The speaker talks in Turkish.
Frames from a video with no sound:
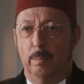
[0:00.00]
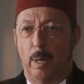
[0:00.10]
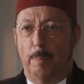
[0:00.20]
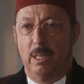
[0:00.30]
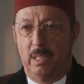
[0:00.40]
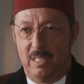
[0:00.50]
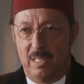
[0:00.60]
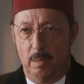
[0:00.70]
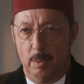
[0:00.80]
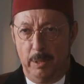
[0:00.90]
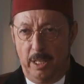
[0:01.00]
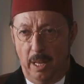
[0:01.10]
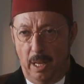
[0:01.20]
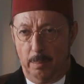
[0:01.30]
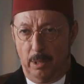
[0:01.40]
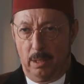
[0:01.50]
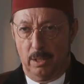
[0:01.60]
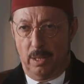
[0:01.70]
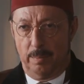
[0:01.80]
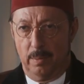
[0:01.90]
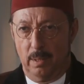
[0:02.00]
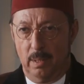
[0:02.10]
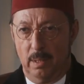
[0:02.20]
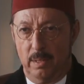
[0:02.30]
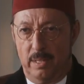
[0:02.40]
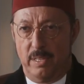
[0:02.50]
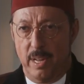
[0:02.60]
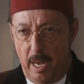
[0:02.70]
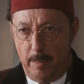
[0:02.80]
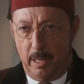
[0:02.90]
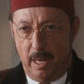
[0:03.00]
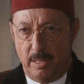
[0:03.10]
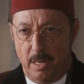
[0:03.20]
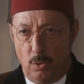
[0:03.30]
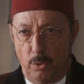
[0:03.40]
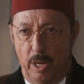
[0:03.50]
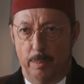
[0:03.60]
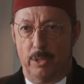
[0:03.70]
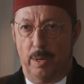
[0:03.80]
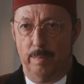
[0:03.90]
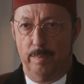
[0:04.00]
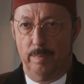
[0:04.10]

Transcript: babalık hislerimi bir kenara bırakacağım. Siz ne emrederseniz onu yapacağım.